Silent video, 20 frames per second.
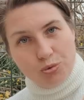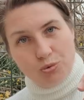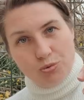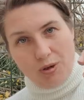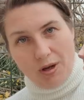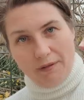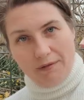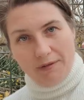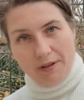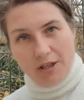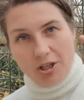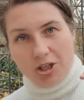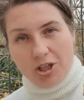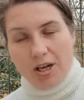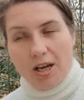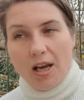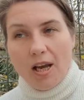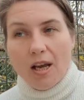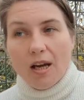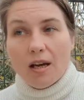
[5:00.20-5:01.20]
туда
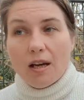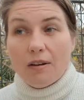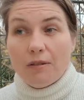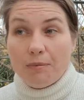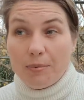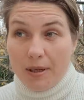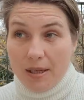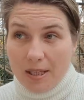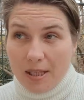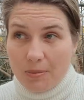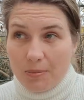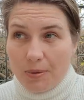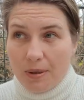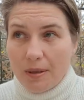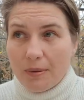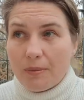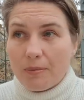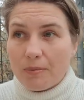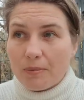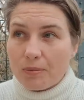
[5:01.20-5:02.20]
выше. А, в
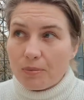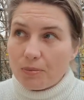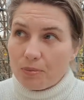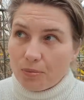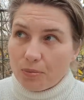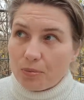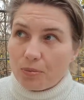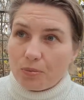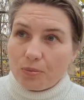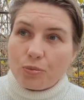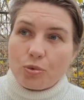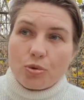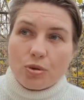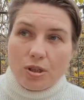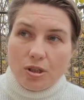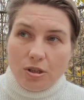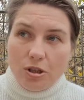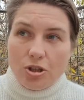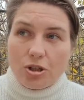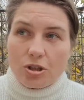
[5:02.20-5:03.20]
принципе,
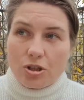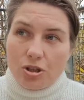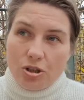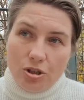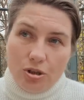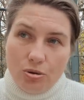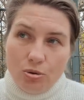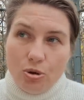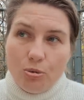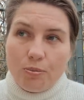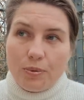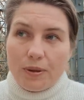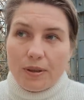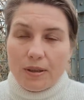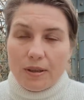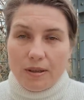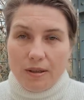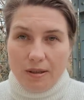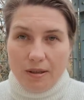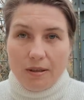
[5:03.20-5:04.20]
туристические
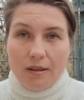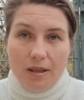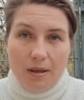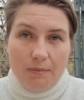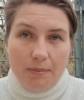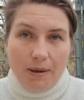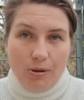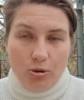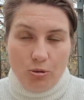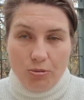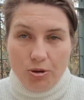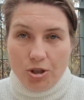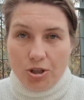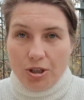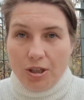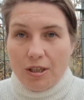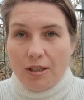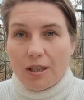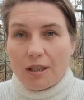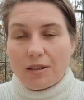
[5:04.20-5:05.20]
группы, да и
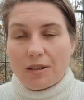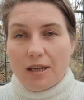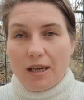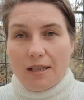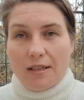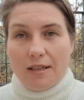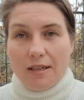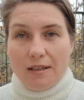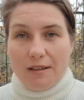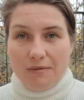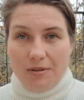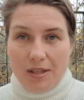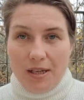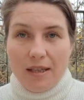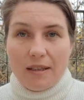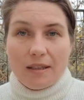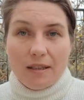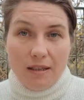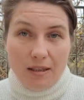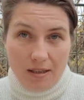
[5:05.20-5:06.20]
паломнические некоторые отдельно
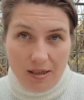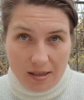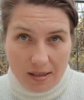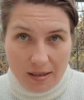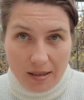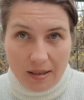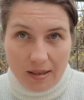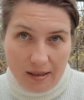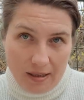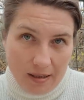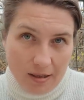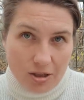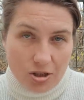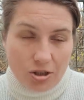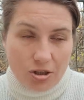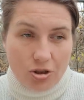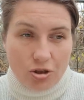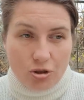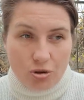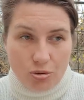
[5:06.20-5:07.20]
взятые ездили,
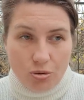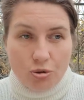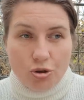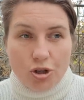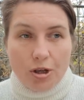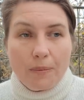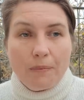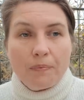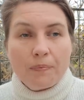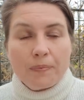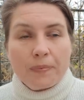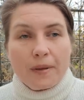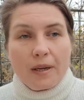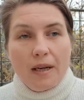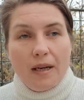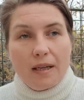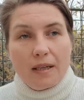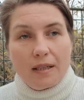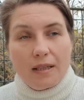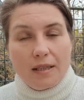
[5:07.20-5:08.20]
конечно же, тоже
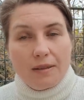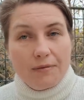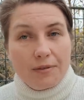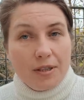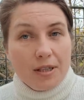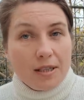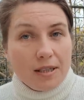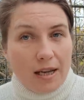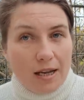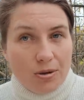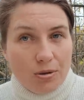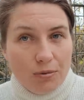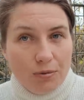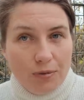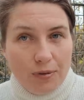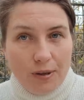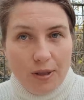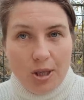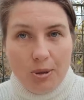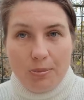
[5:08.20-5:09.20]
а, в Кесарию
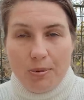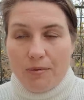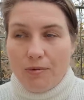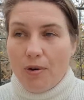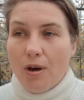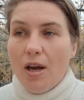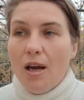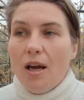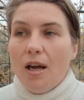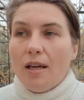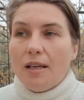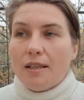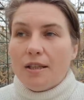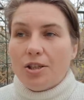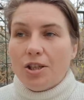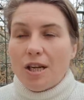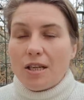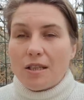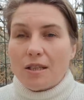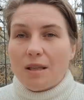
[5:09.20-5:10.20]
Филиппову.
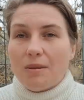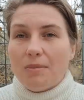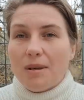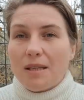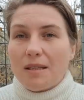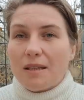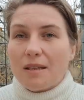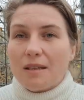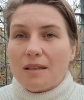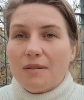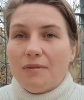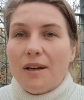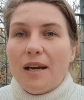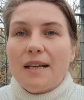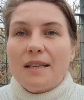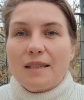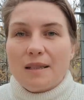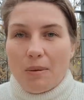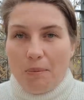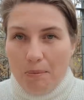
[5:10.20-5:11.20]
Сейчас это место
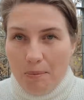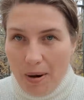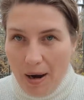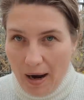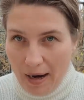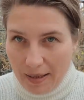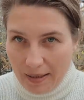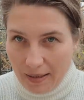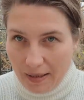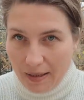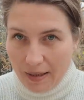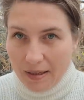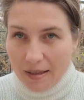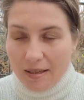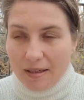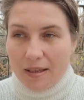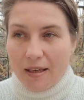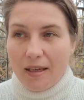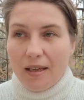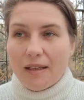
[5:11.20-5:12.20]
называется
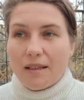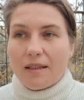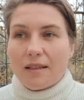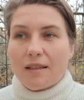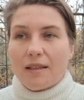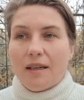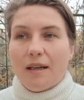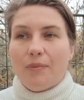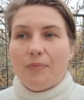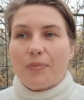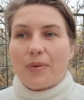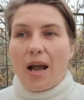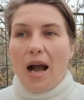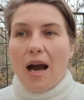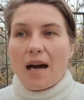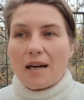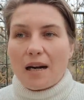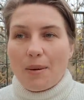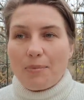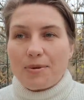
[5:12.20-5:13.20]
Баниас. Это
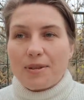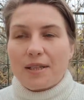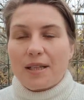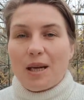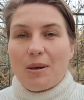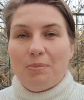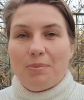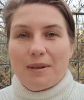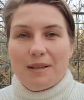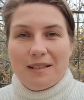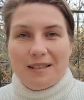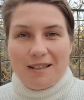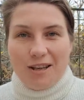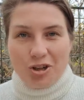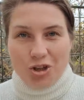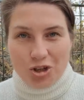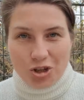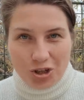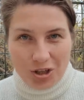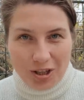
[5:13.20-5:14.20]
арабское
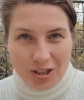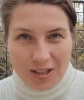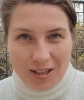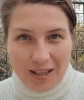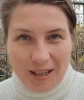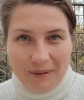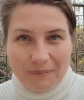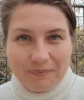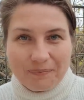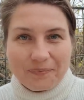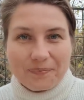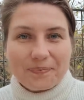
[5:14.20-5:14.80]
произношение